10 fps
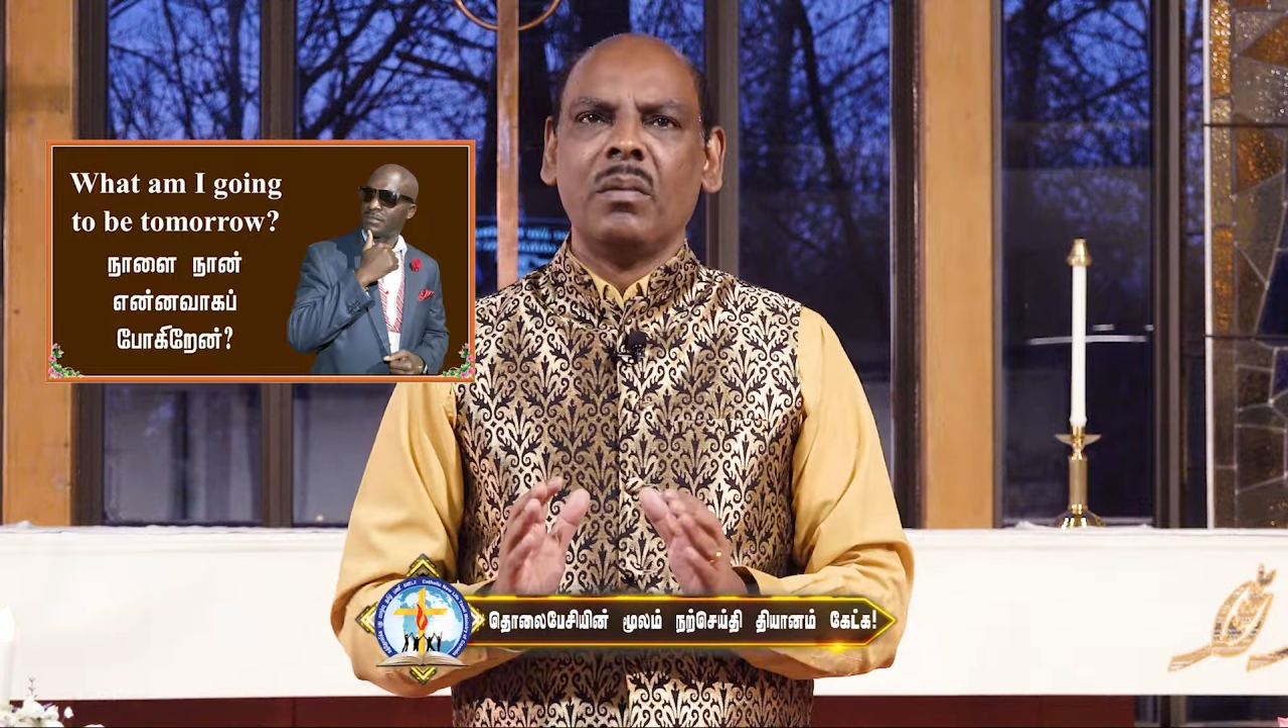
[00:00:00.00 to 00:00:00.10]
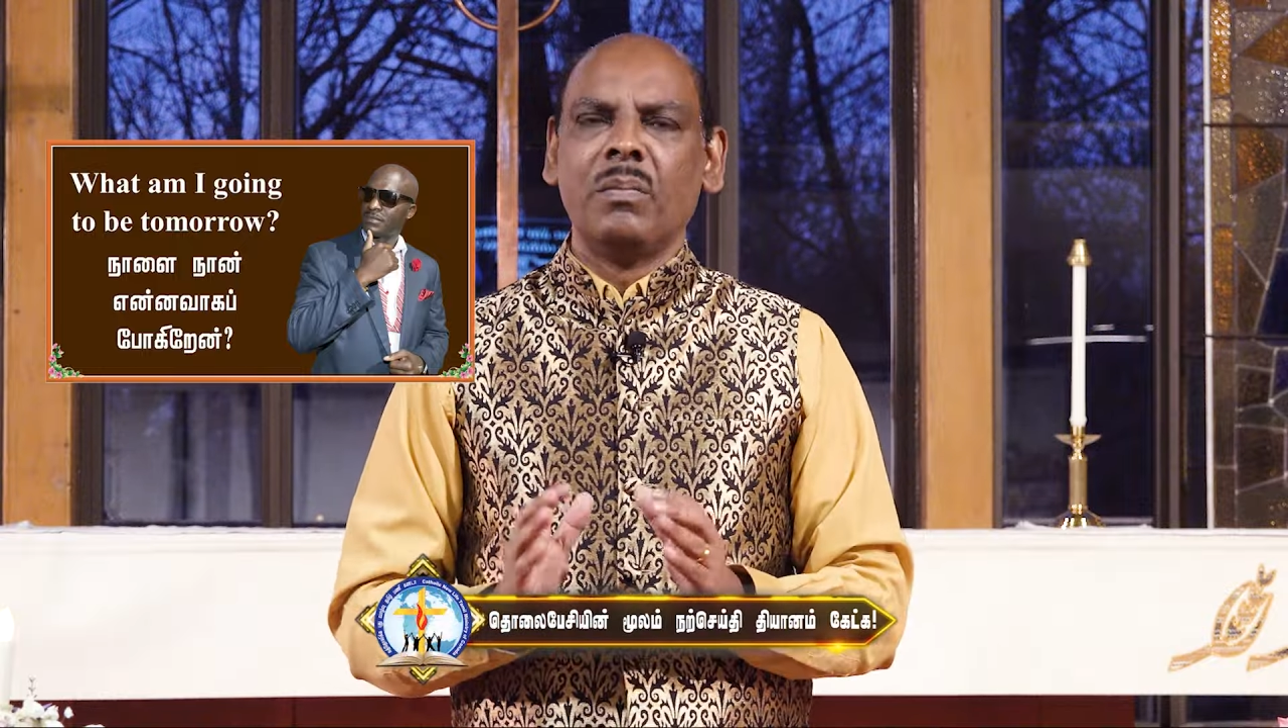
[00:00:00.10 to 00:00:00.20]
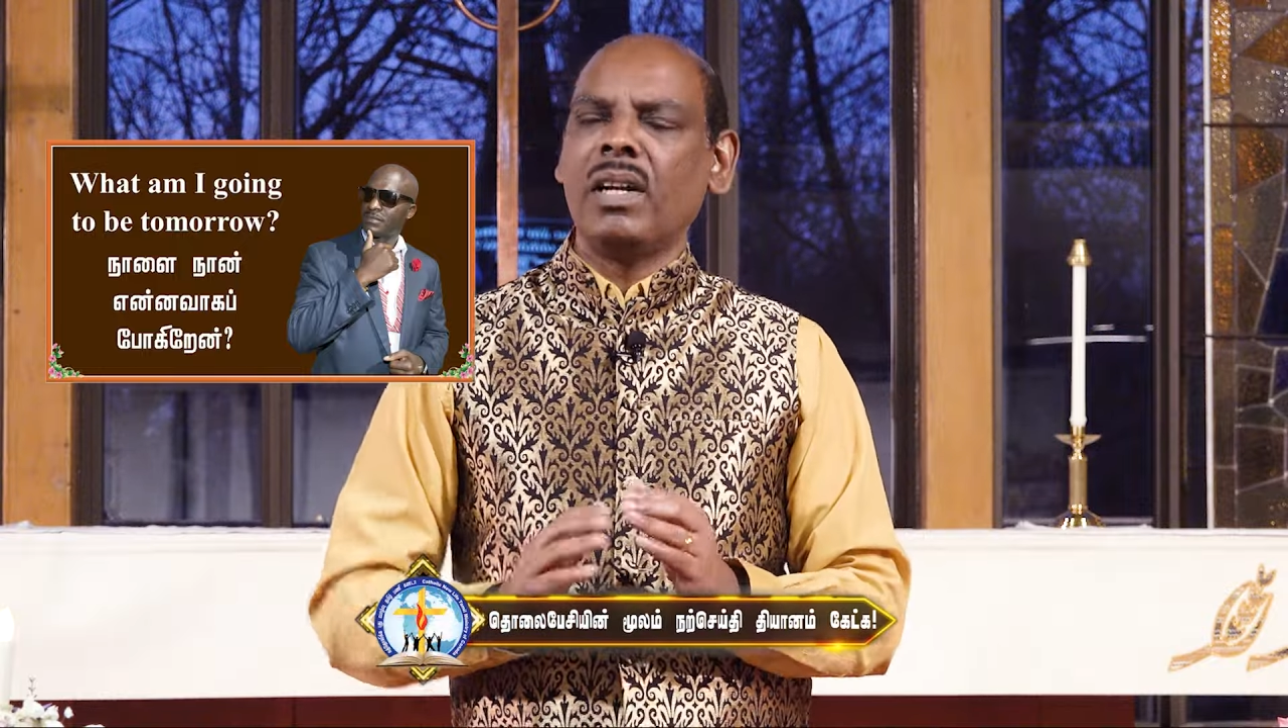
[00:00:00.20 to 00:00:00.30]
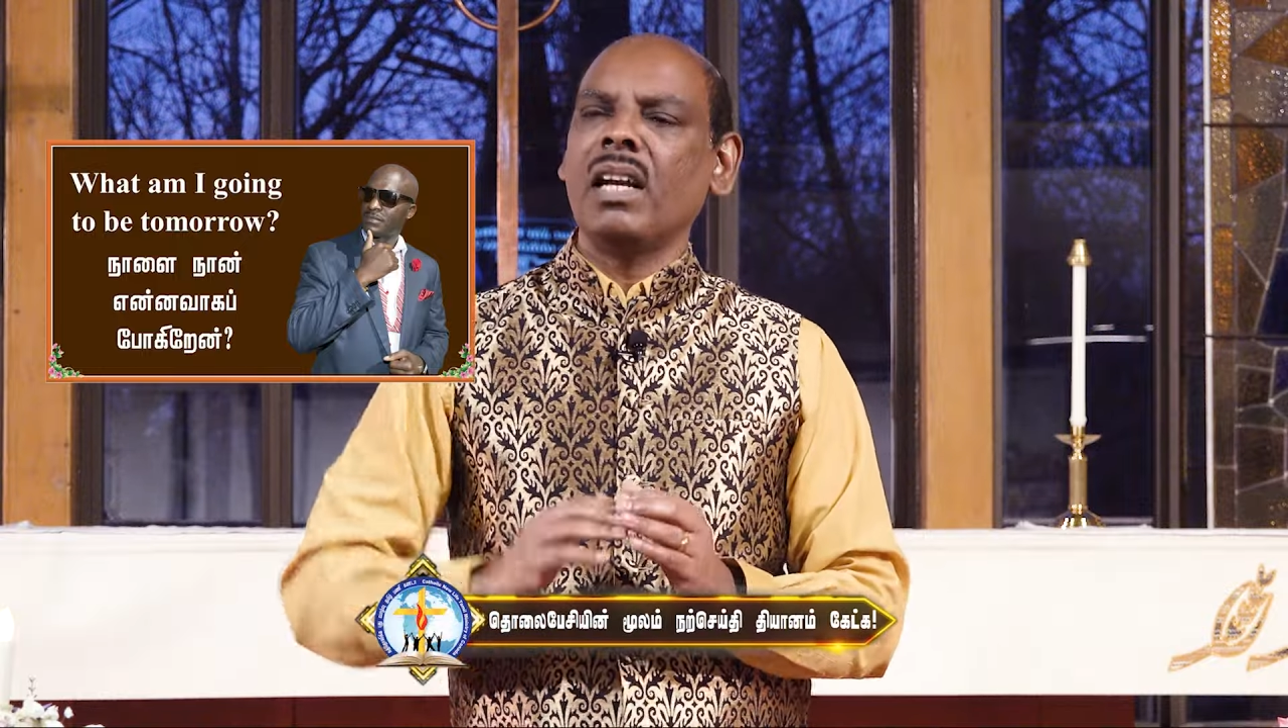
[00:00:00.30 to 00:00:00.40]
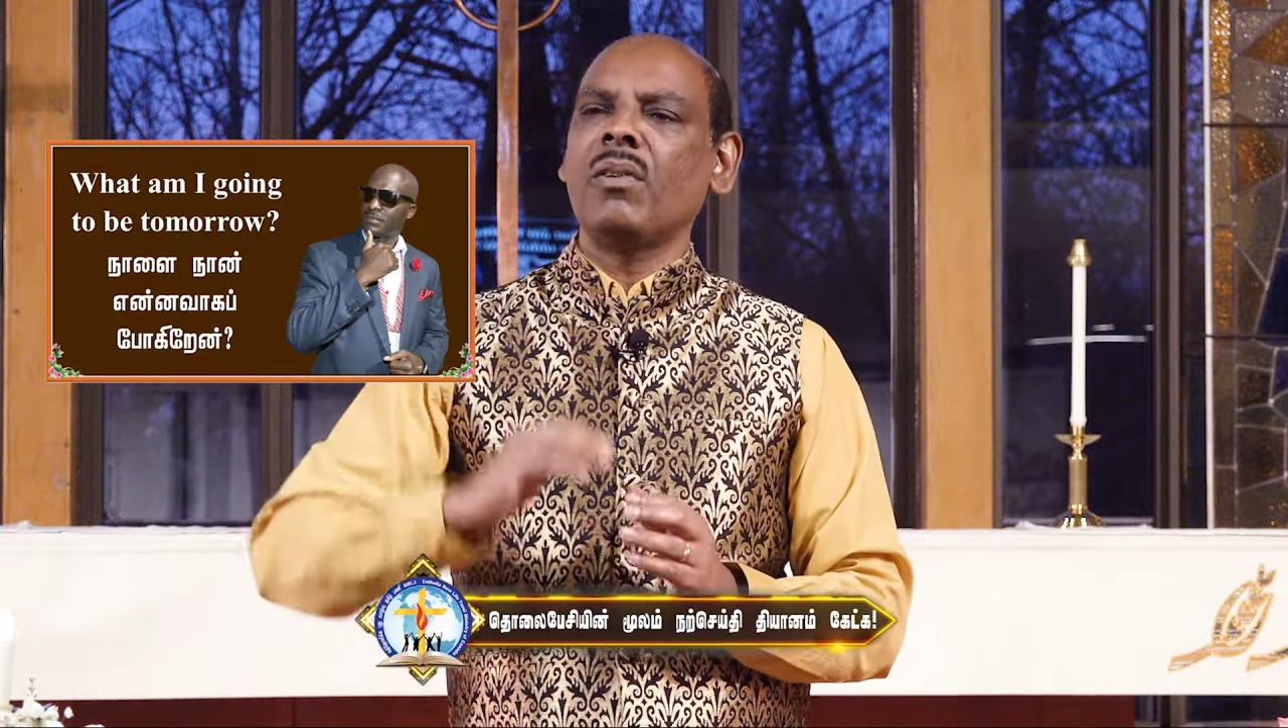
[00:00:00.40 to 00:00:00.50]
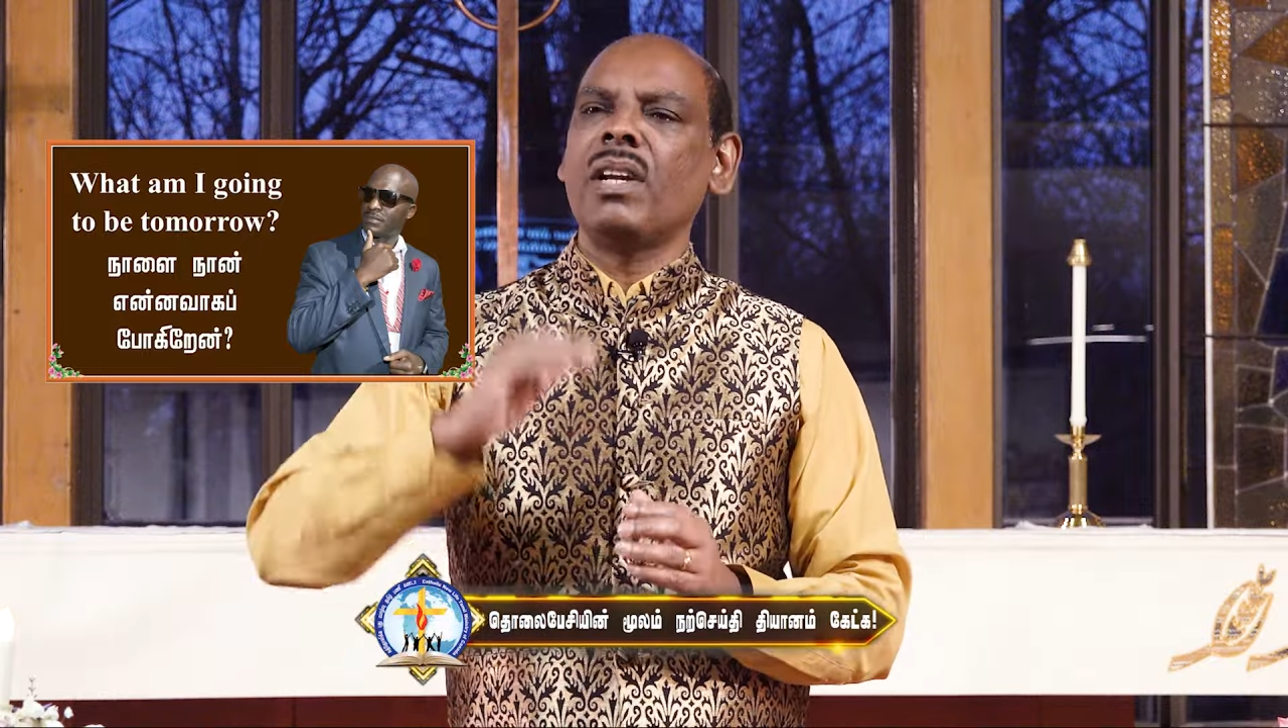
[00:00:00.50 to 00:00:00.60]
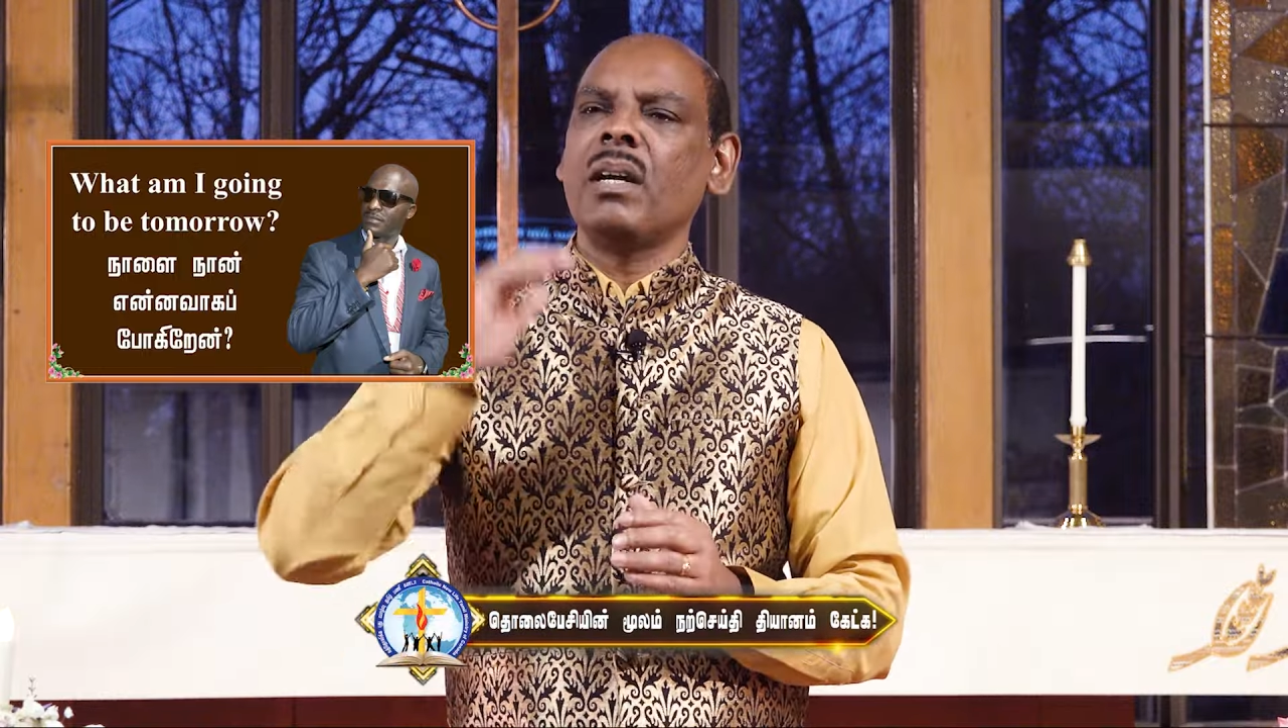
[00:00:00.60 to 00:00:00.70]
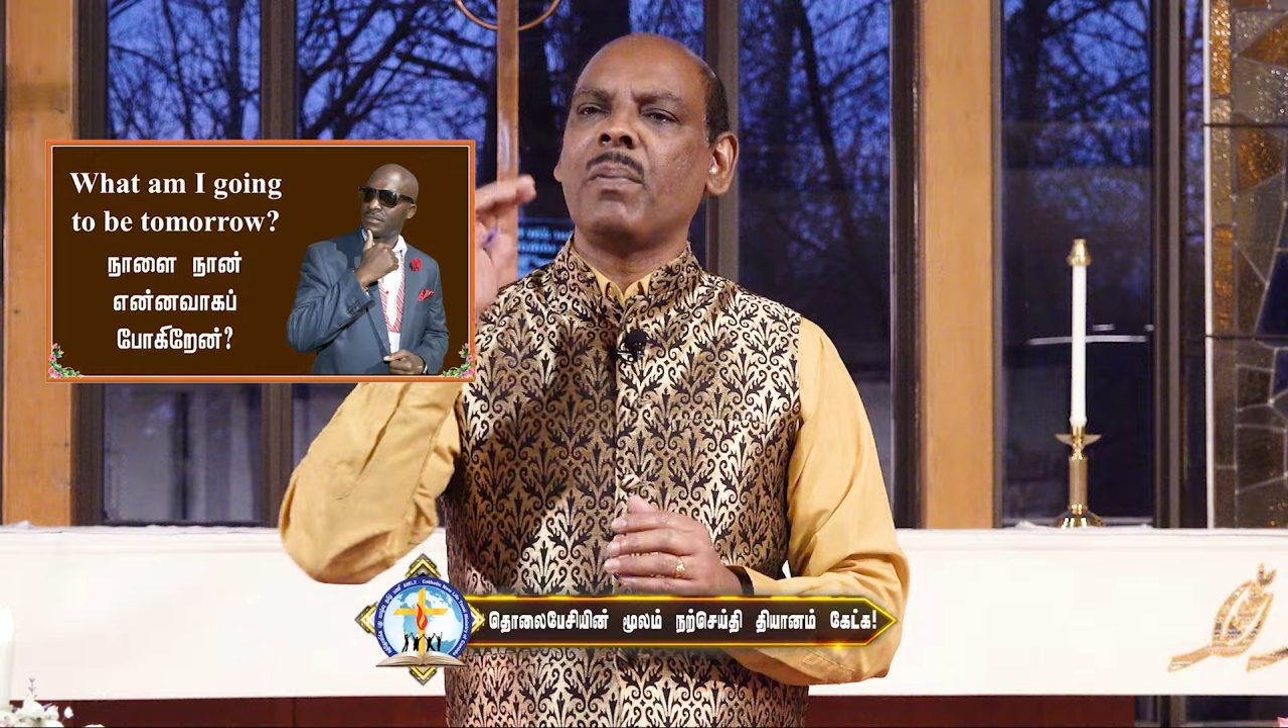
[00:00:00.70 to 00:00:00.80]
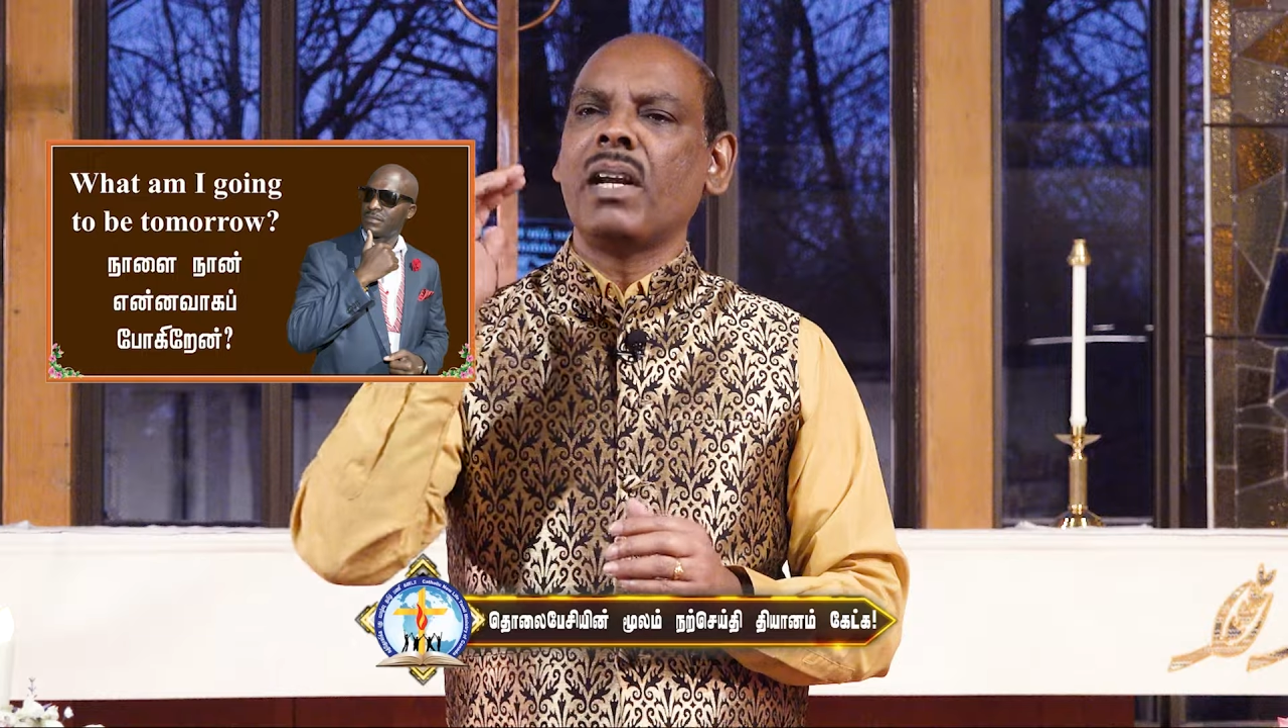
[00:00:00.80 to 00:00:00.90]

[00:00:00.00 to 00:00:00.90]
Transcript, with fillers: பிள்ளைகளுடைய